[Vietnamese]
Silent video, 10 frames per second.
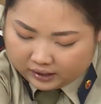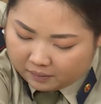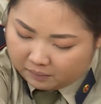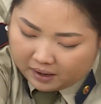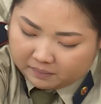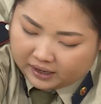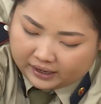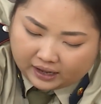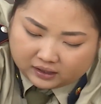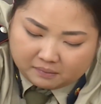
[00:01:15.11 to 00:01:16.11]
Chị không biết hôm
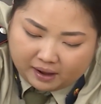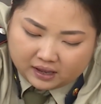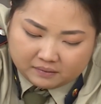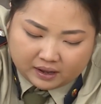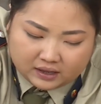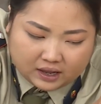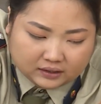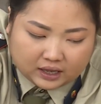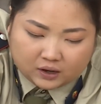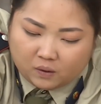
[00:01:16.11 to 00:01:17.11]
nay ngày thứ mấy mà
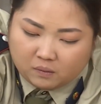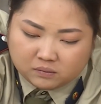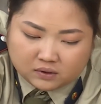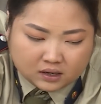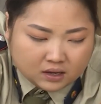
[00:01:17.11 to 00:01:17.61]
giờ chị cũng